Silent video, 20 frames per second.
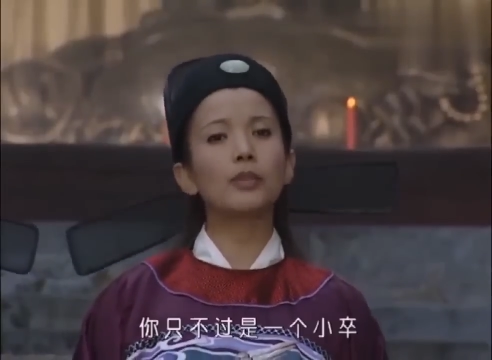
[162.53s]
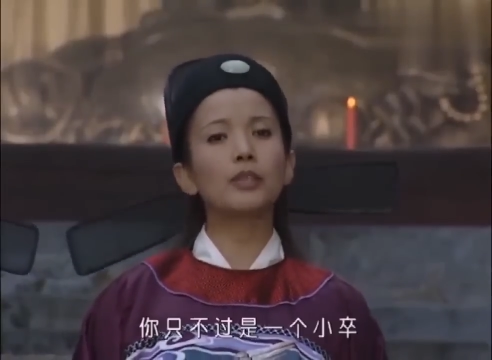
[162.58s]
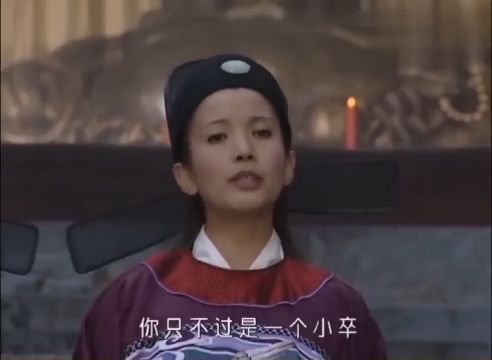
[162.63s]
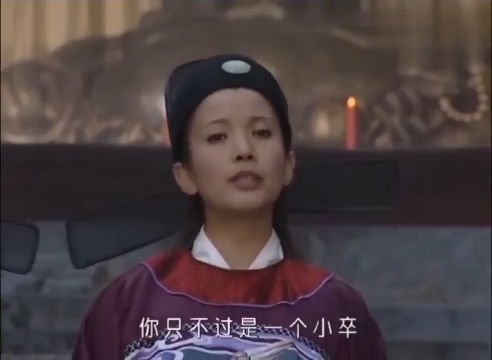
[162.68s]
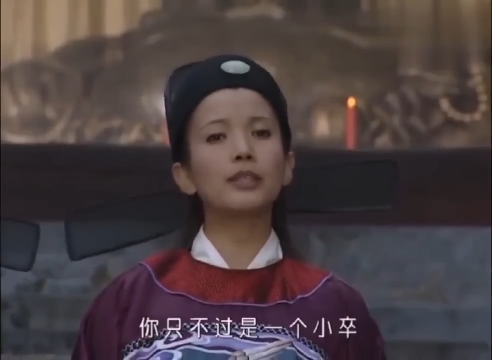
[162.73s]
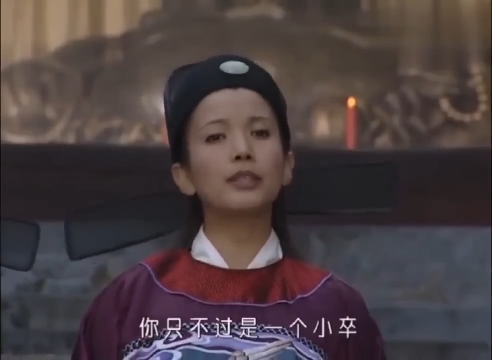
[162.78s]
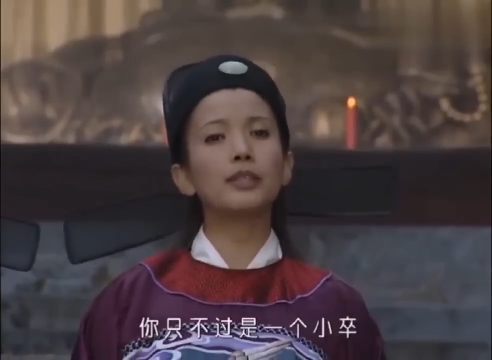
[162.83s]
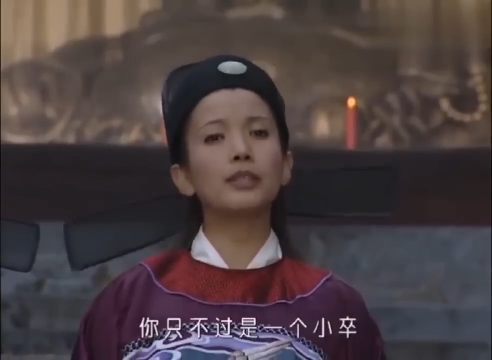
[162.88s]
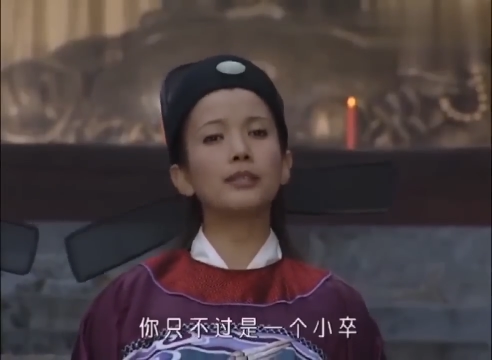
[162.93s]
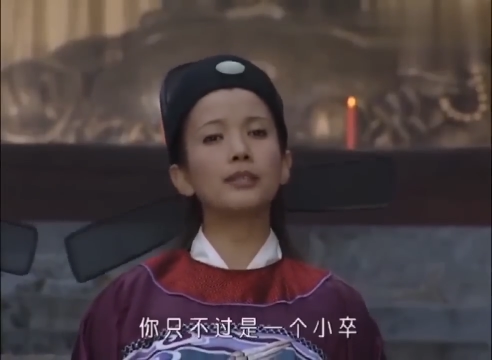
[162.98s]
不
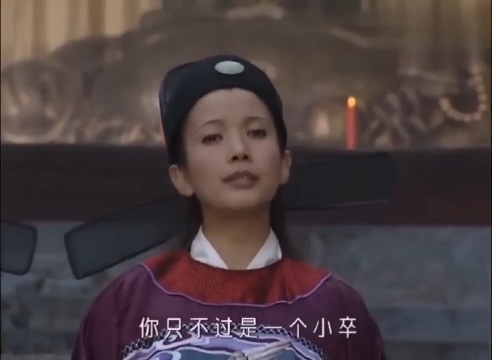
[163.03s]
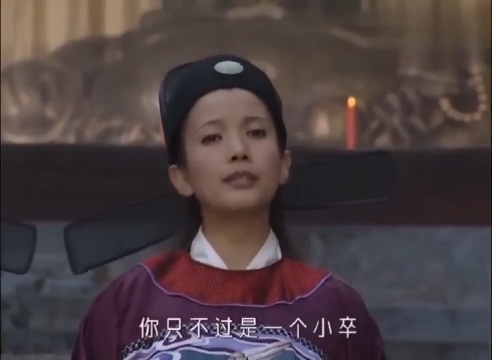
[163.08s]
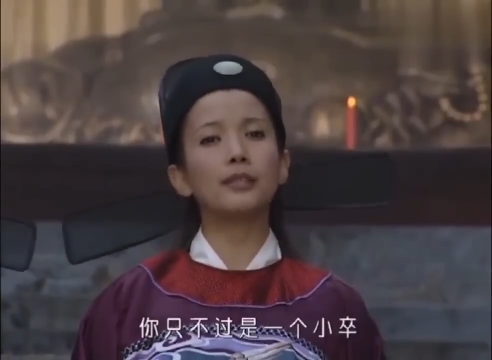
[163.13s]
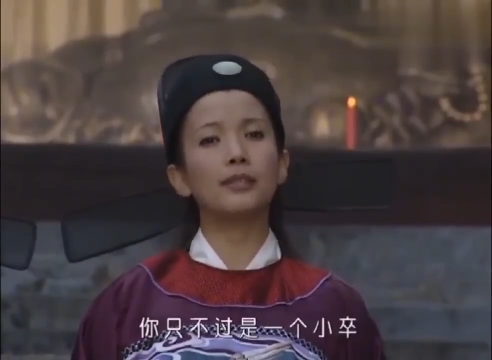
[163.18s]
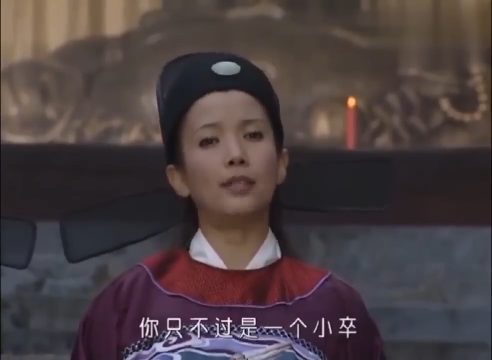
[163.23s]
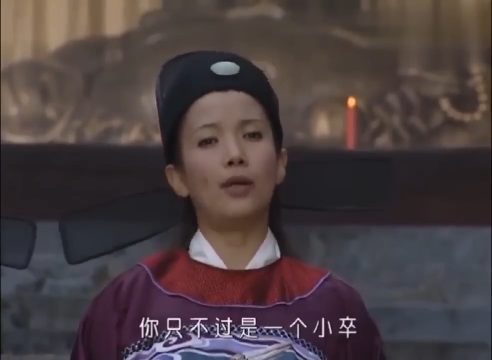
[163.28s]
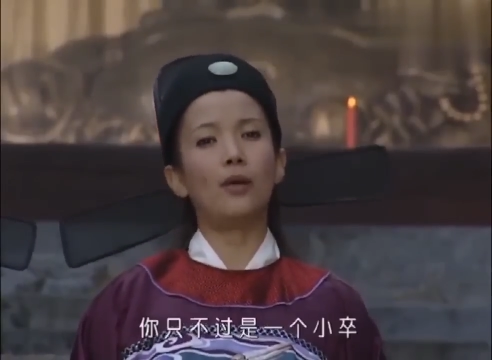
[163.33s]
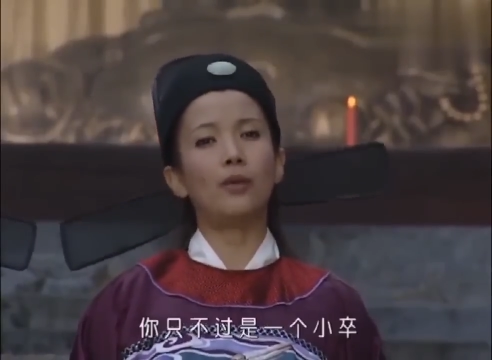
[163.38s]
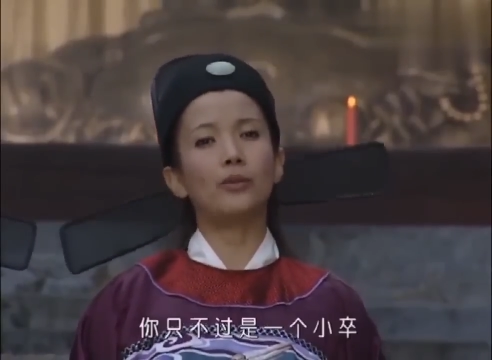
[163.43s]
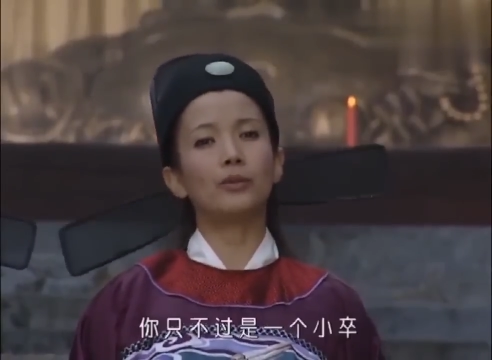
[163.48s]
过是一个
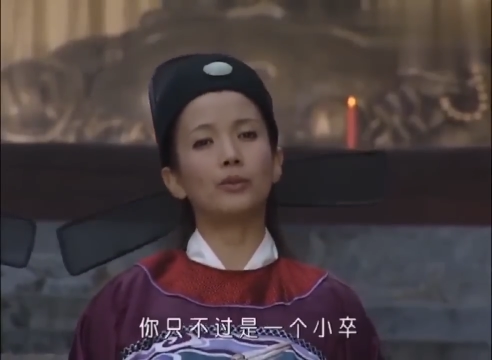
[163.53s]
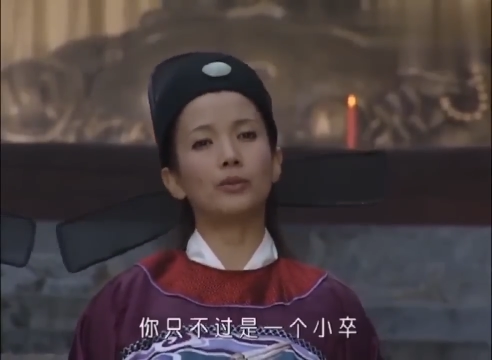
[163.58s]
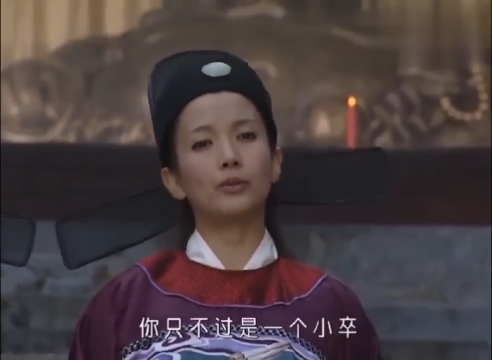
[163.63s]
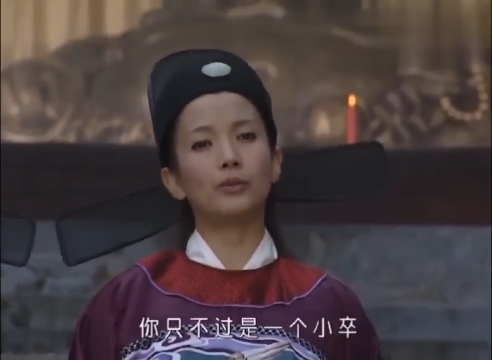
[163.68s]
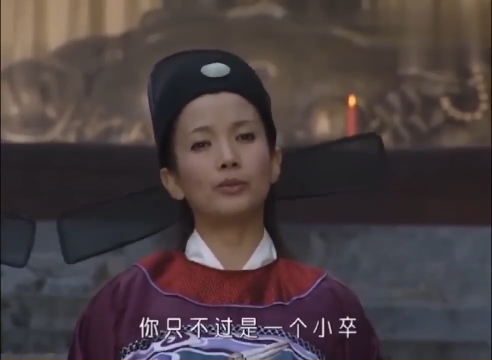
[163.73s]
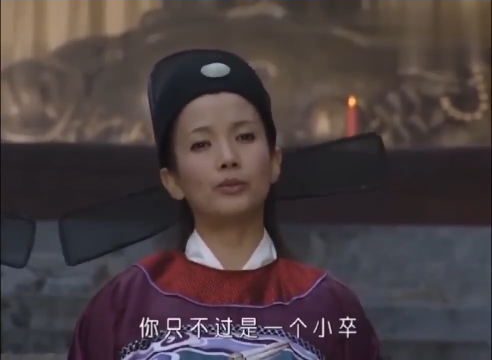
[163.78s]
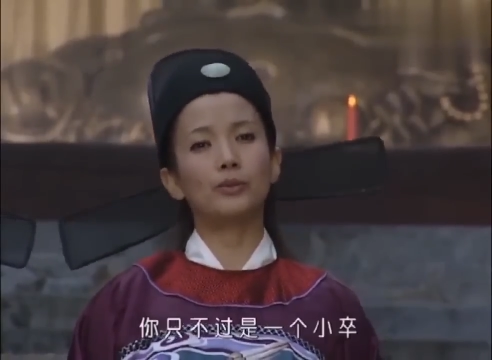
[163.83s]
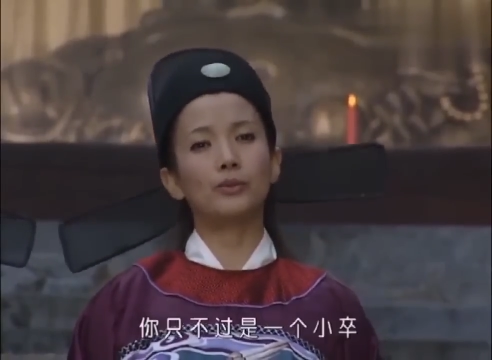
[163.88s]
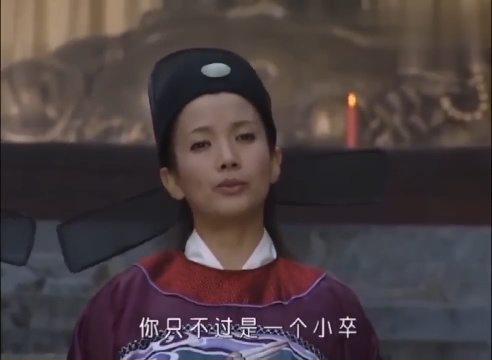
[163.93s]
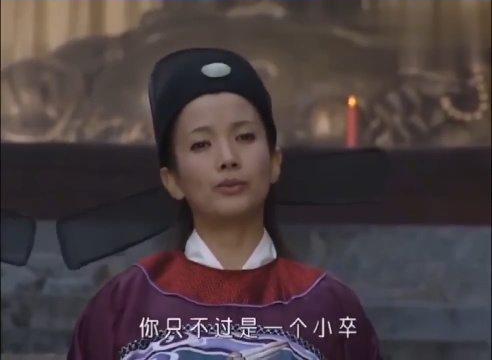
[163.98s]
小
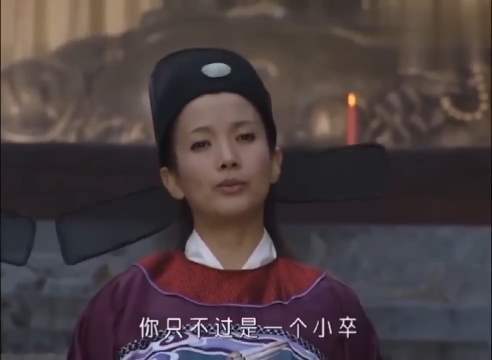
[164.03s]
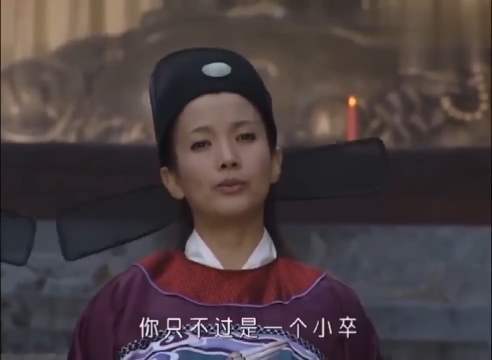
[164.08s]
卒，